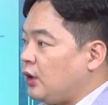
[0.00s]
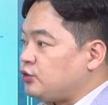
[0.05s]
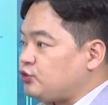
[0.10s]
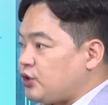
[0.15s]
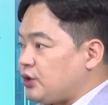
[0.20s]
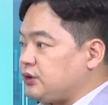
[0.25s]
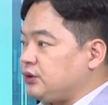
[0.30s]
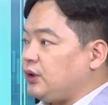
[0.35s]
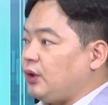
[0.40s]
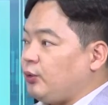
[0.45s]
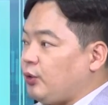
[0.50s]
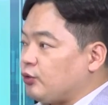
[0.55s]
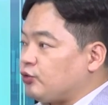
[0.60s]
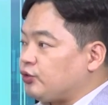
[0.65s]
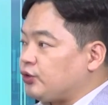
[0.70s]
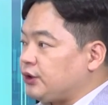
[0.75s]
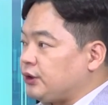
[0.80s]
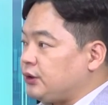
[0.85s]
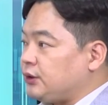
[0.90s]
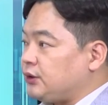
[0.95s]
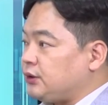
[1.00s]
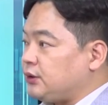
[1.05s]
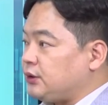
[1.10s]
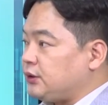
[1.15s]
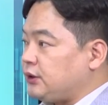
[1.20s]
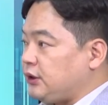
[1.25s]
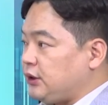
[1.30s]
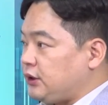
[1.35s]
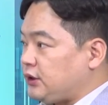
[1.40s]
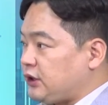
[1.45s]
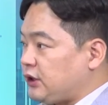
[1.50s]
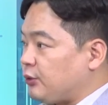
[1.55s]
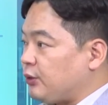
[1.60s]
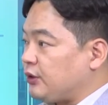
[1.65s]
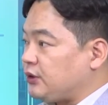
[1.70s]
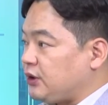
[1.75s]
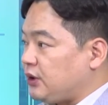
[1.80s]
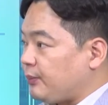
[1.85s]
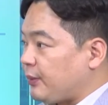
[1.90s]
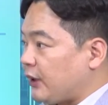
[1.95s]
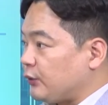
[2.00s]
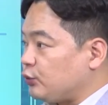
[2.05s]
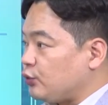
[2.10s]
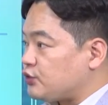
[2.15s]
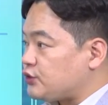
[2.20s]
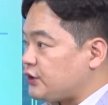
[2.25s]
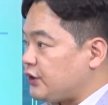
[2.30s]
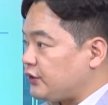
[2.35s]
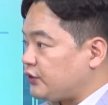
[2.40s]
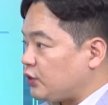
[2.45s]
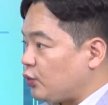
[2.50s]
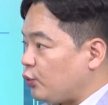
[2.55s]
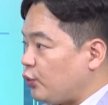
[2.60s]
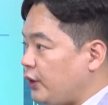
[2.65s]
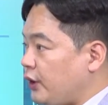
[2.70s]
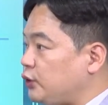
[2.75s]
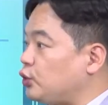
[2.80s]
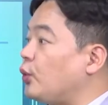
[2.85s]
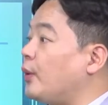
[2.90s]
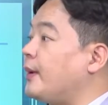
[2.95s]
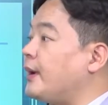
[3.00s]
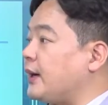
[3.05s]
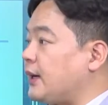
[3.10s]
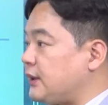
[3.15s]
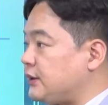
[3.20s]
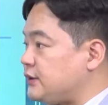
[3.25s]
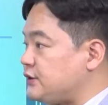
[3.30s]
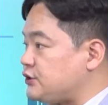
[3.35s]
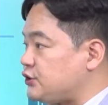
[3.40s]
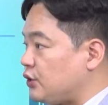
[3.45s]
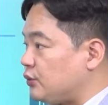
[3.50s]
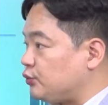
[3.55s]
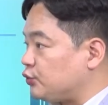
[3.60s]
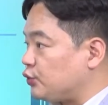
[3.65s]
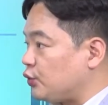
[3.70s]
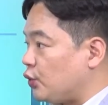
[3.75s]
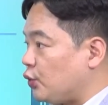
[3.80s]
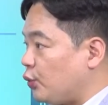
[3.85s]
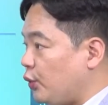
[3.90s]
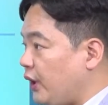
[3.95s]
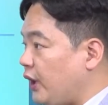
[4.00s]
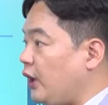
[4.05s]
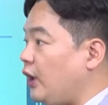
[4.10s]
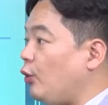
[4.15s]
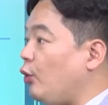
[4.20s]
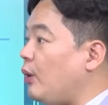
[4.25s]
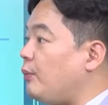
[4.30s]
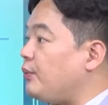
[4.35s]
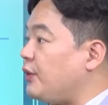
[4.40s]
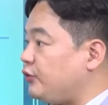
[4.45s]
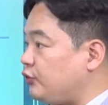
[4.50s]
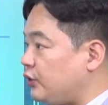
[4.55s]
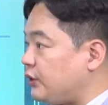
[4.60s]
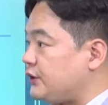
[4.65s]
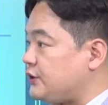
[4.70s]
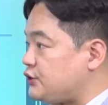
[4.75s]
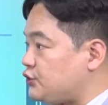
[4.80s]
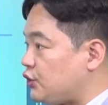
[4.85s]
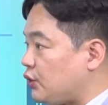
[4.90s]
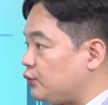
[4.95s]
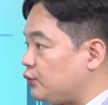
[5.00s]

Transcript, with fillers: 최근에 외국인들이 기관들이 반도체에서 왜 도망가는지 여부도 왜 환매수하는지